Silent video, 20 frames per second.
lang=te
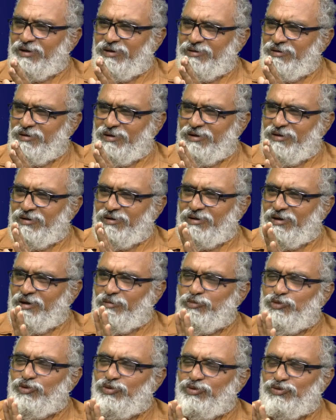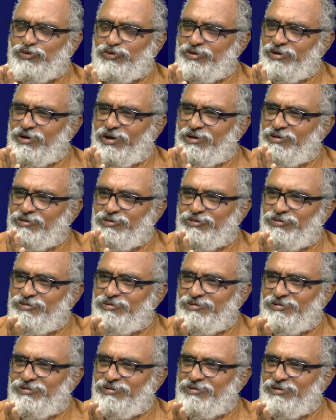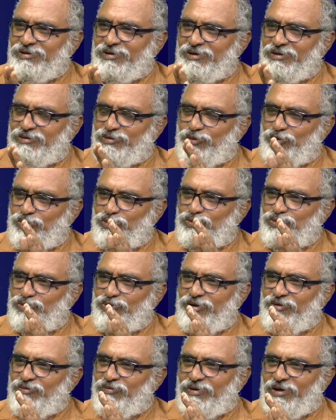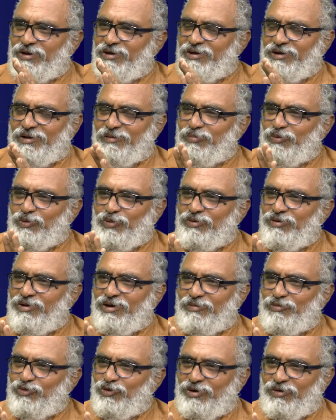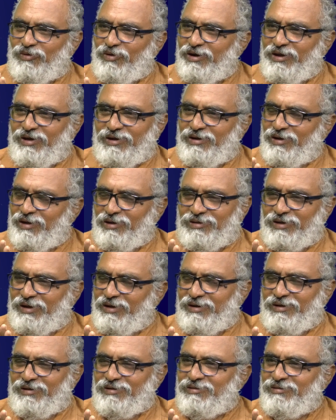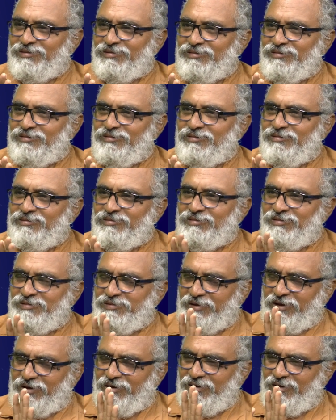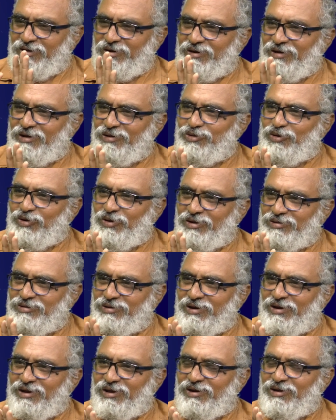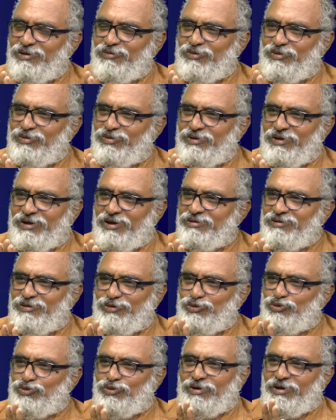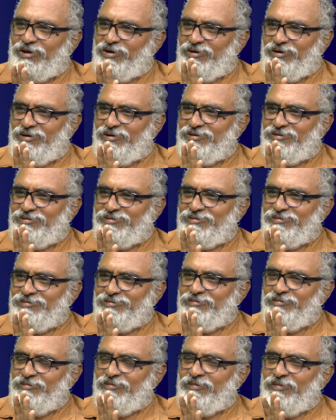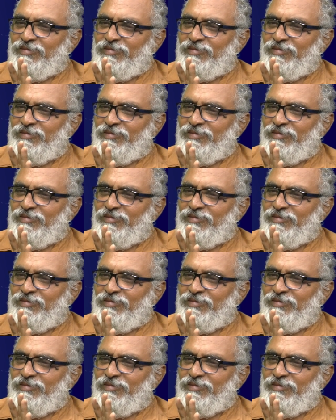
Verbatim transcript: ఆయనకు ఆయన ఆయన కమ్యూనిస్ట్ కాదు అంటే దోచుకుని ఇవ్వాలి అనే ప్రోగ్రాం ఉన్నవాడేం కాదు ఆయన జనరల్గా దొంగతనాన్ని వృత్తిగా తీసుకున్నారు వాళ్ళు